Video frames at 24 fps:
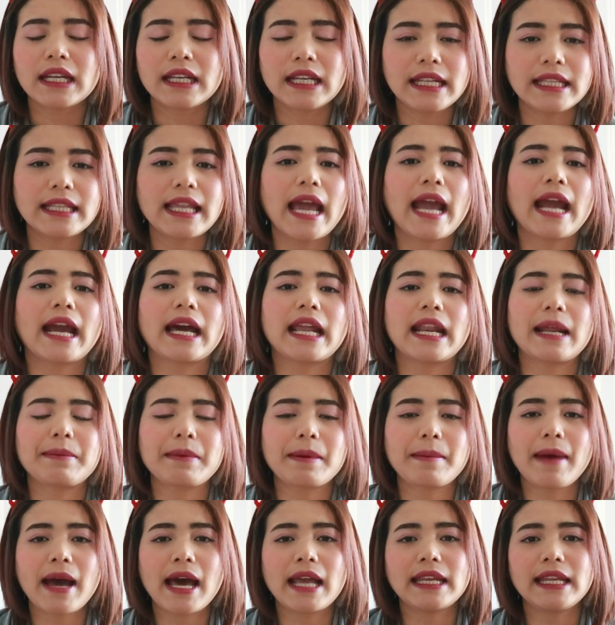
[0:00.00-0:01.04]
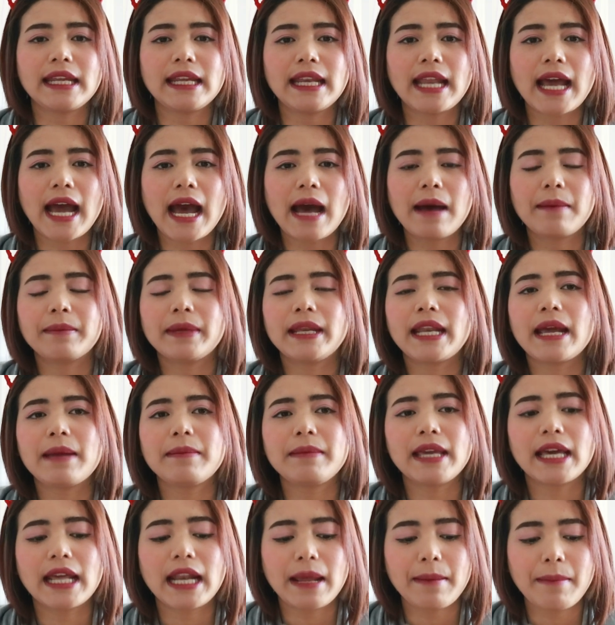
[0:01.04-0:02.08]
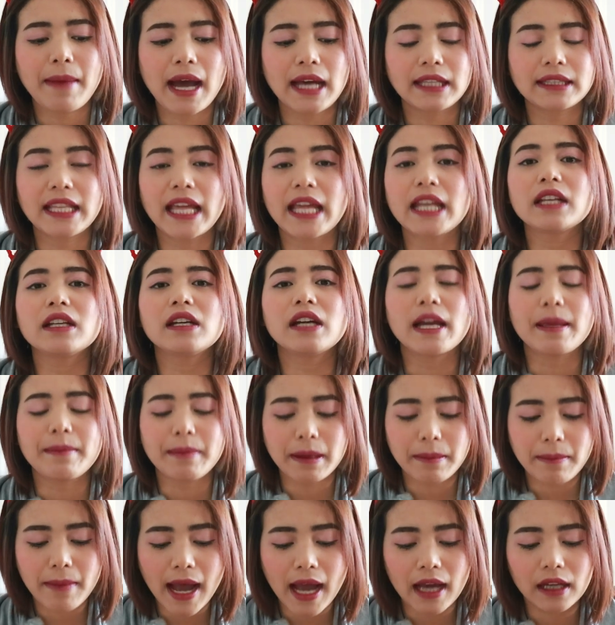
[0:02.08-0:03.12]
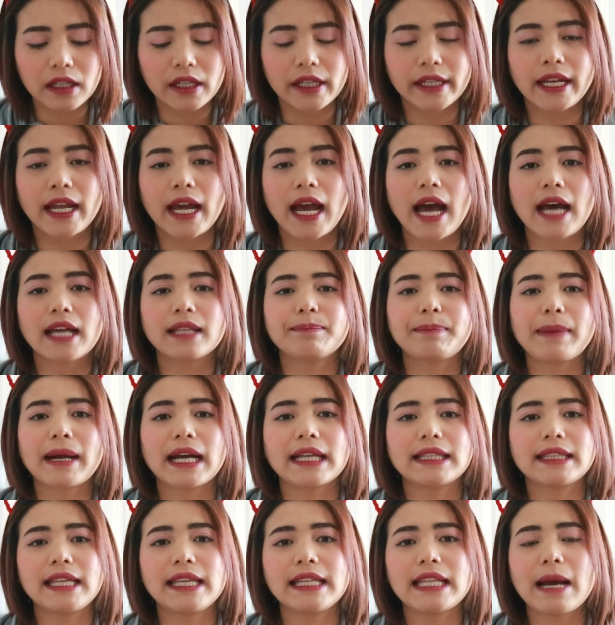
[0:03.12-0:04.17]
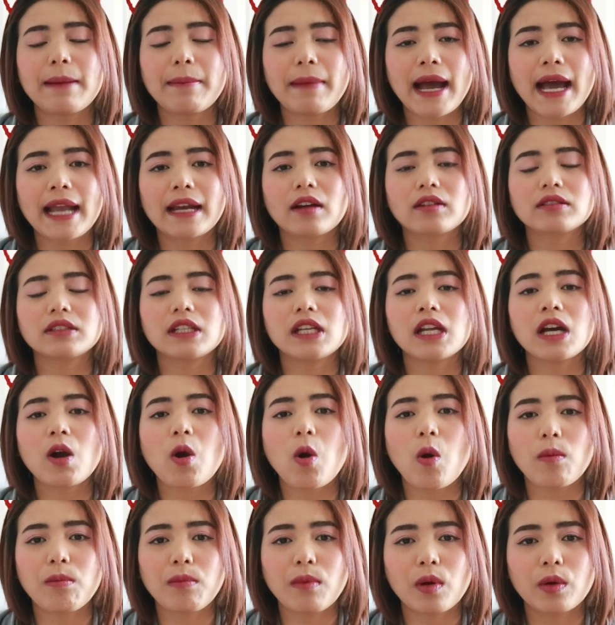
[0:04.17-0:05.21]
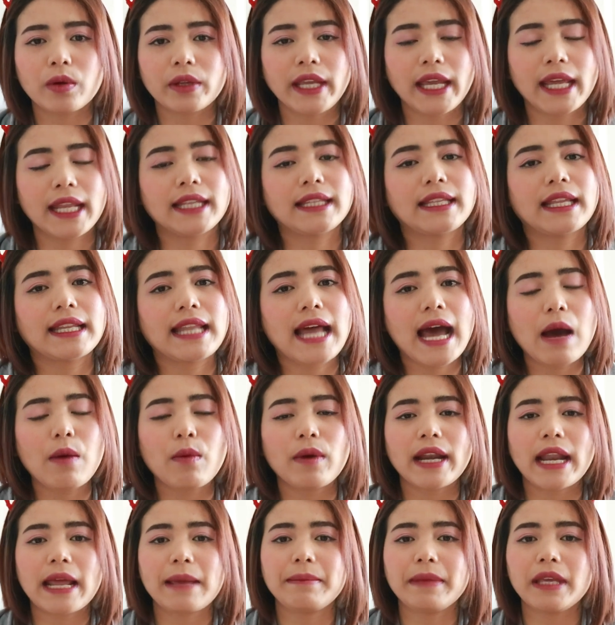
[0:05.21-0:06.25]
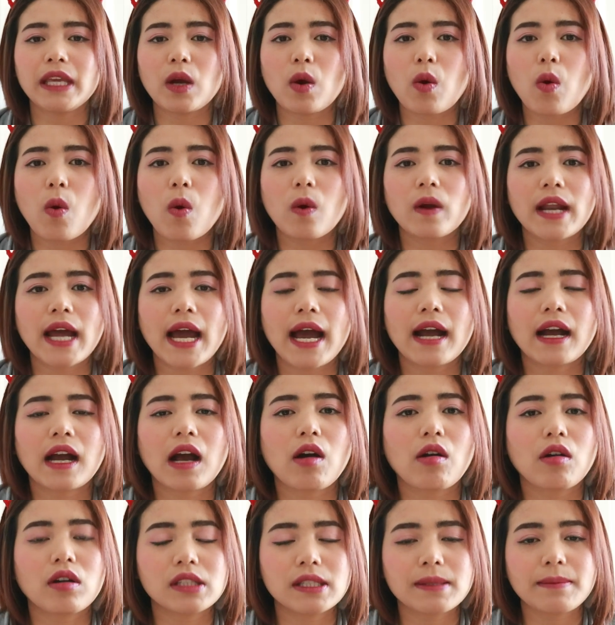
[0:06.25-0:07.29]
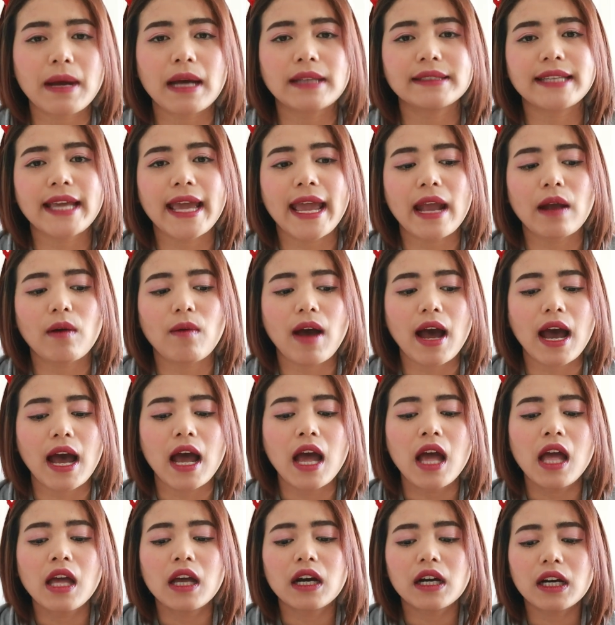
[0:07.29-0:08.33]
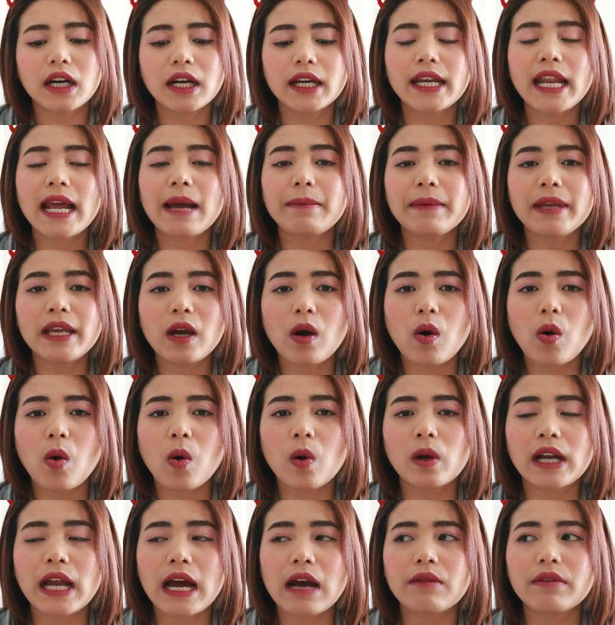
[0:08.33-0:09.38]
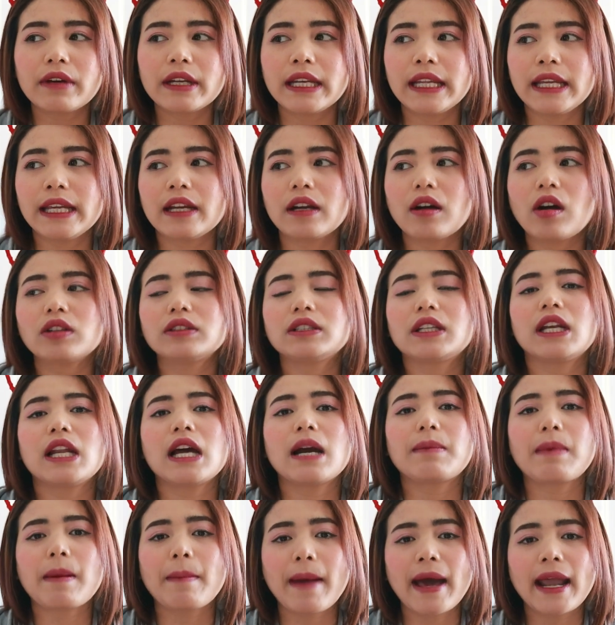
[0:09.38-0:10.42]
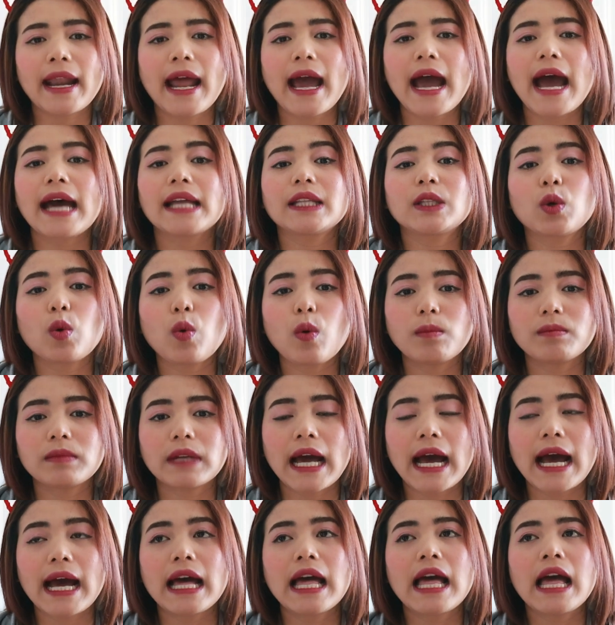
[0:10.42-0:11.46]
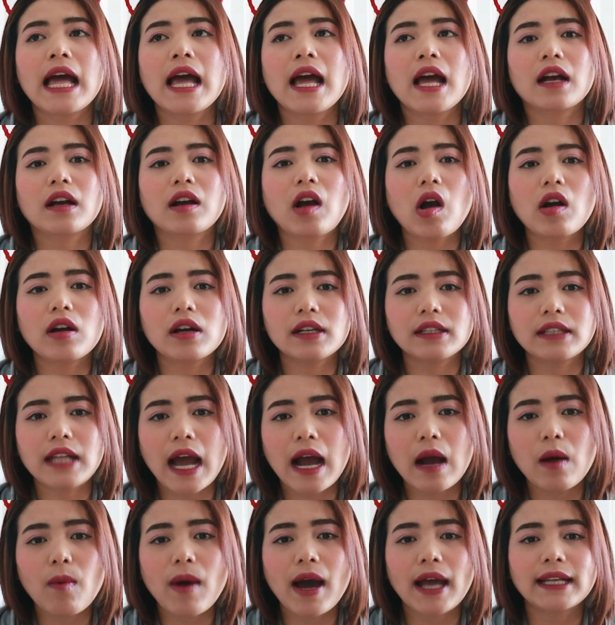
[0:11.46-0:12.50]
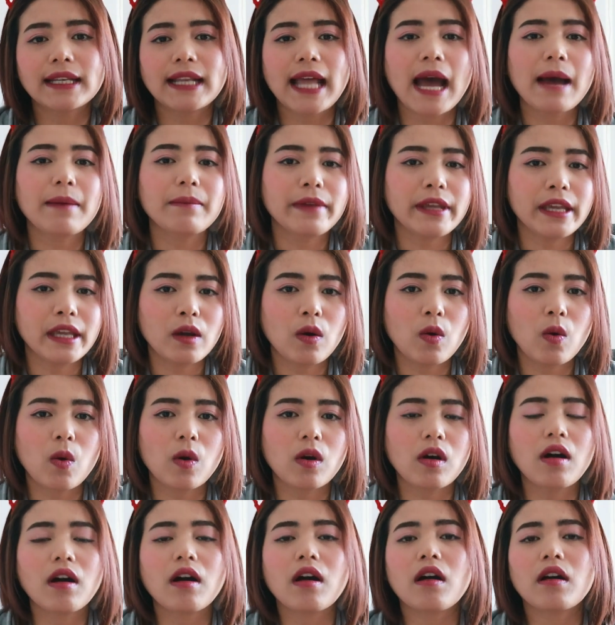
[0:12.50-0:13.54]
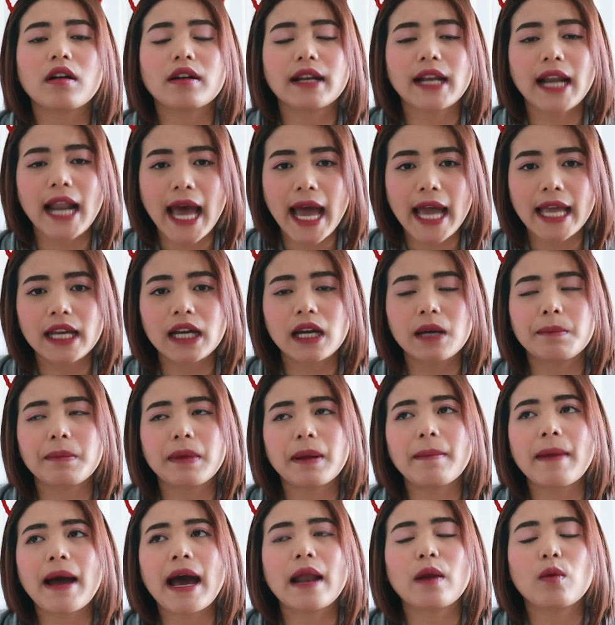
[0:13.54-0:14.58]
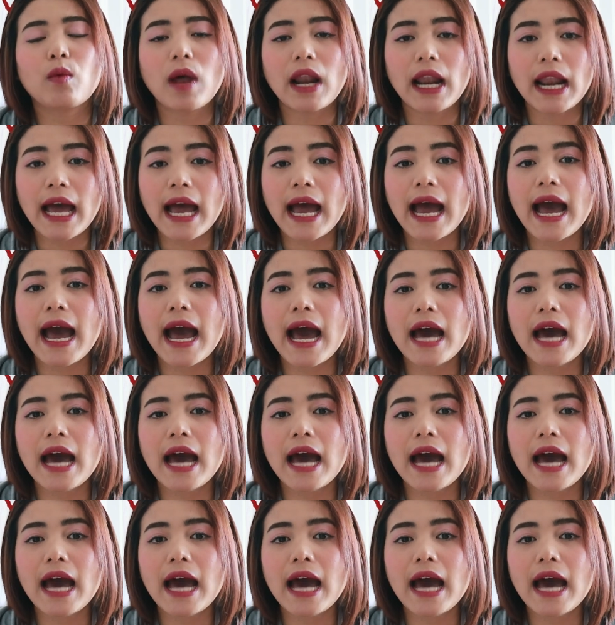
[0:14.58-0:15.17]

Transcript: ดีแท็อะไรประมาณนี้นะคะ ไม่ได้มีอะไรมากแต่เหนื่อยมากๆเลยนะคะ ปกติทำงานก็จะเลิก6กโมงเย็น แต่ถ้าวันไหนมีโอนะคะเขาก็จะมาแจ้งว่าเออเนี่ยมีโอนะวันนี้ก็จะเลิกประมาณ5้าทุ่มนะคะก็คือทั้งวันถ้ามีโอ ก็ได้เงินประมาณวันละ